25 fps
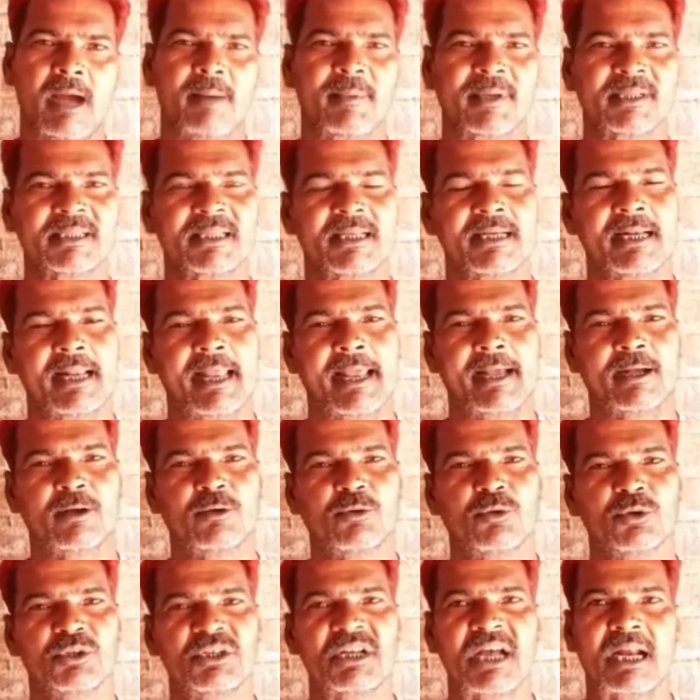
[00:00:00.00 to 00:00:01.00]
আমাদের এক
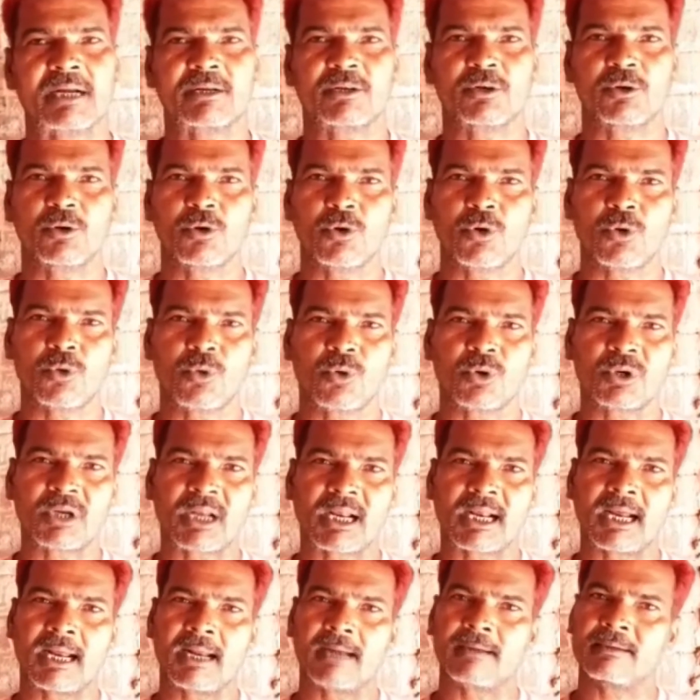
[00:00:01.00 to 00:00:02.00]
কোটি আঠেরো লক্ষ
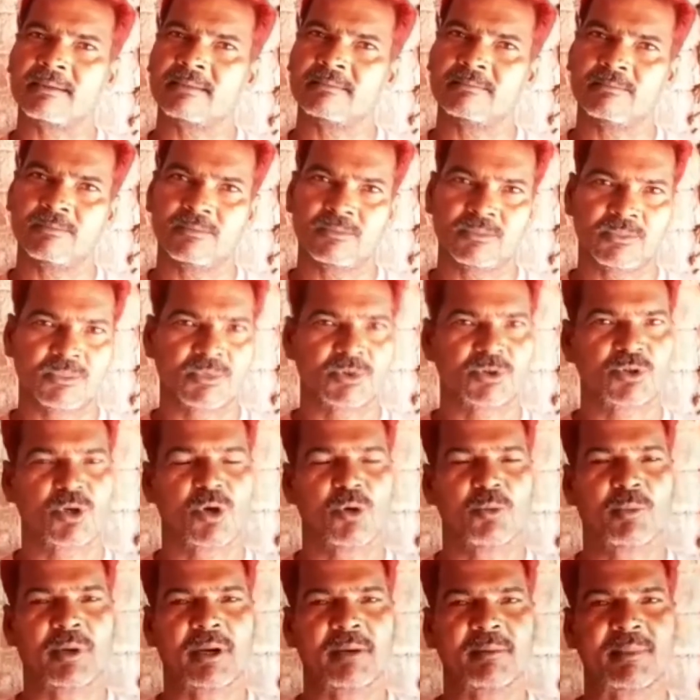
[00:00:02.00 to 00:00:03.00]
টাকার
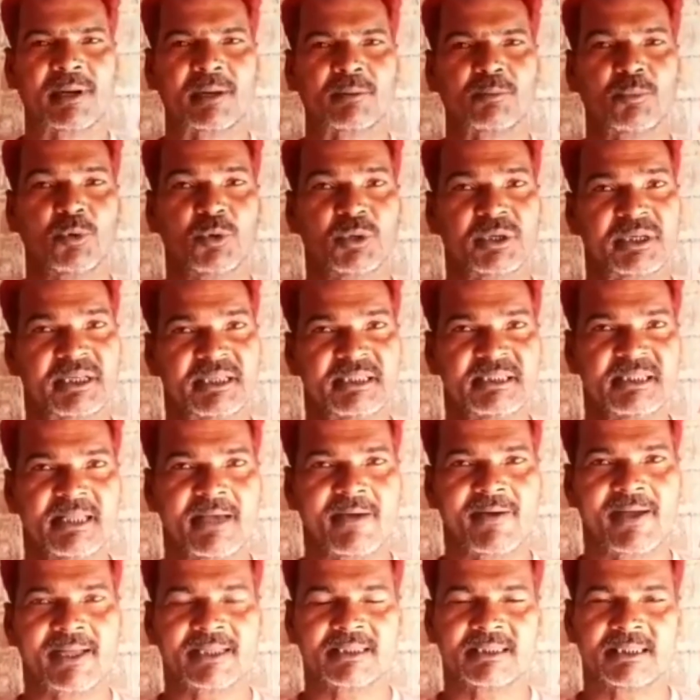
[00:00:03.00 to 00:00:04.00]
সমবায় মারফত ঋণ
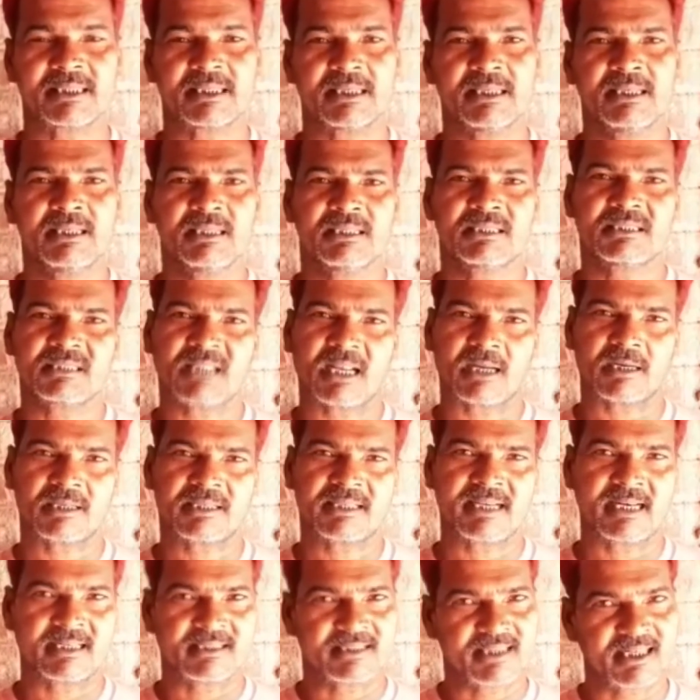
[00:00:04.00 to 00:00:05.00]
দেওয়া আছে তার
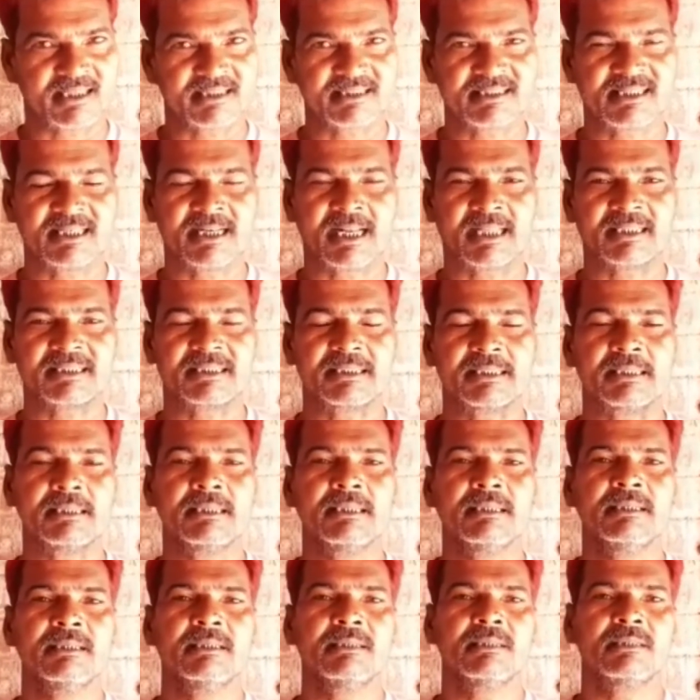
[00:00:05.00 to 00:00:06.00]
ট্রানজ্যাকশন আছে
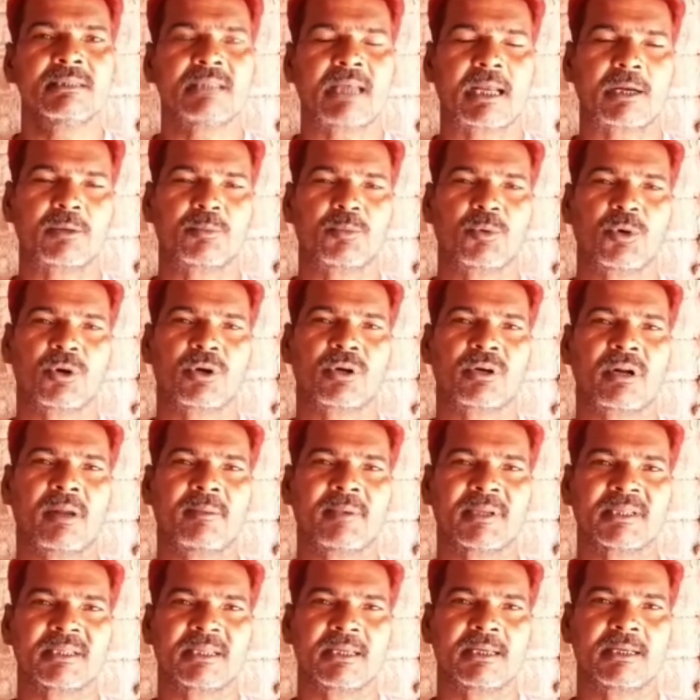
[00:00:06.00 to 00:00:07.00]
তারপর
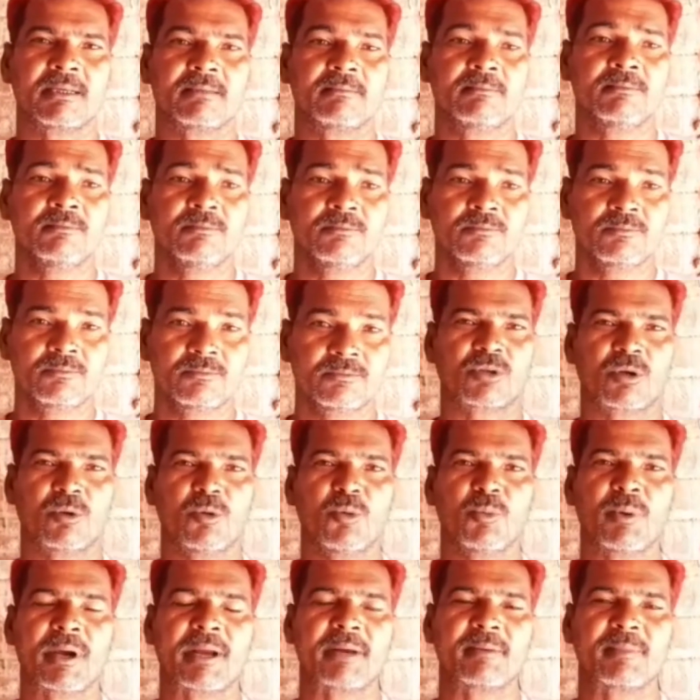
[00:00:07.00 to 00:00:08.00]
আমাদের
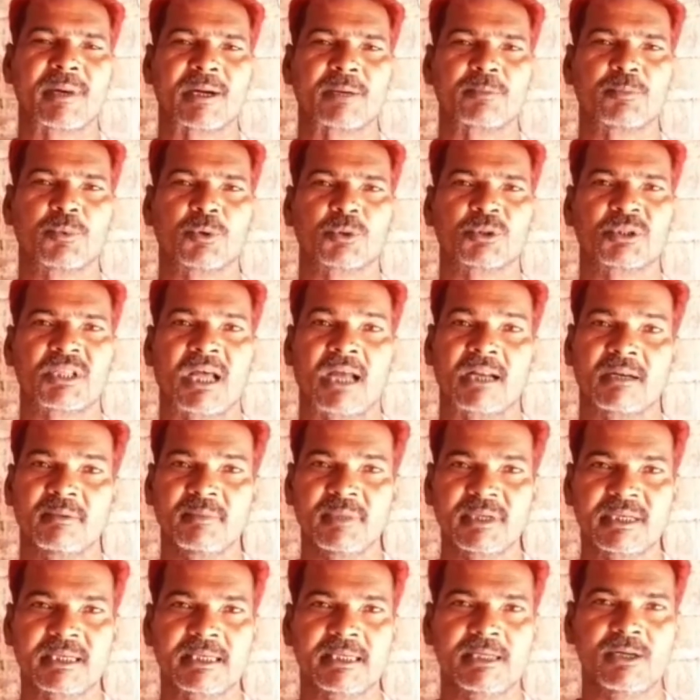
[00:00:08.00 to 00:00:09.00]
সমবায় মারফত ধান
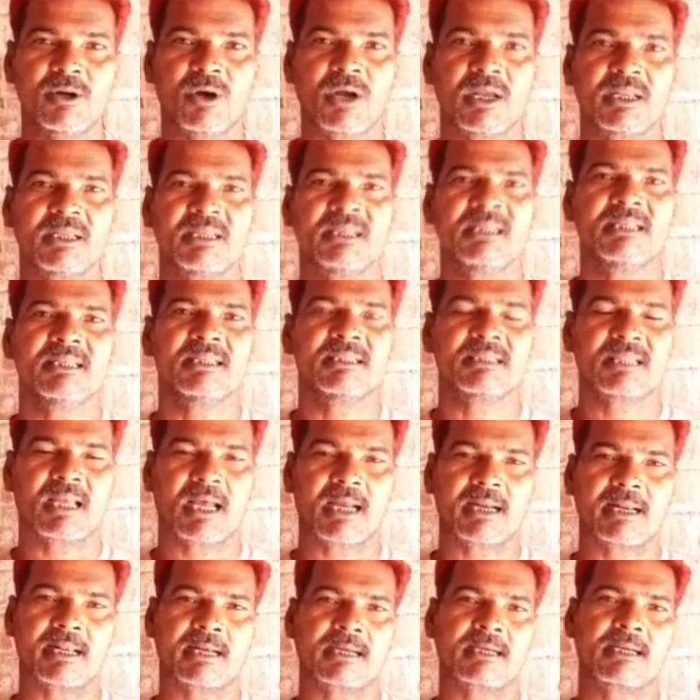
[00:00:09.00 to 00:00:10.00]
বিক্রি হয়
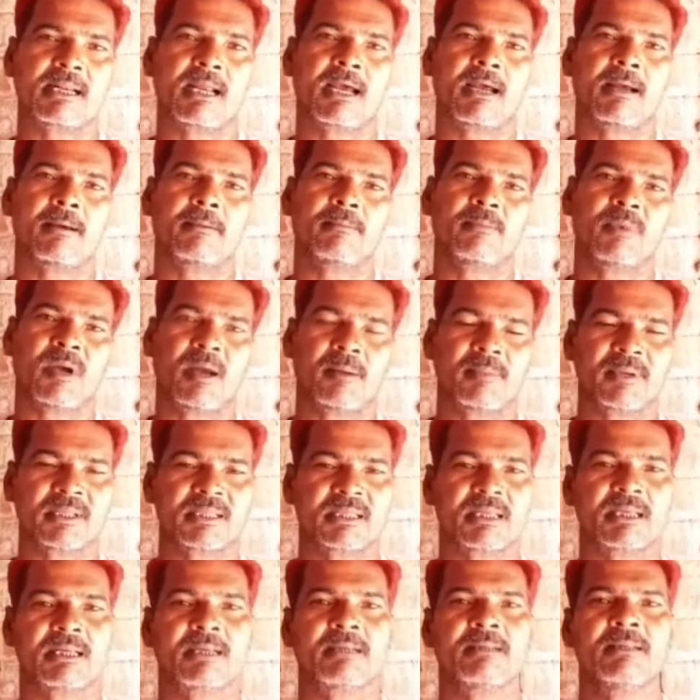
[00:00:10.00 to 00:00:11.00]
তার একটা
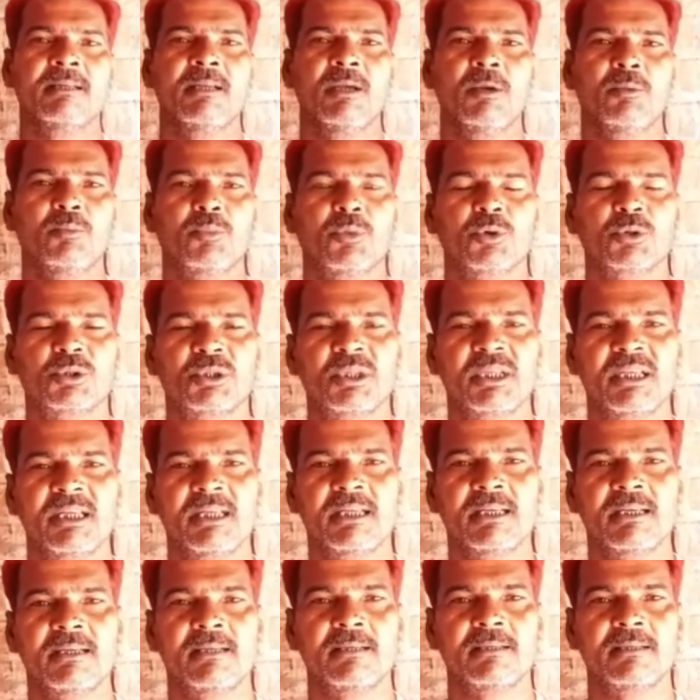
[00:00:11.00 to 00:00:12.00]
আমাদের প্রতি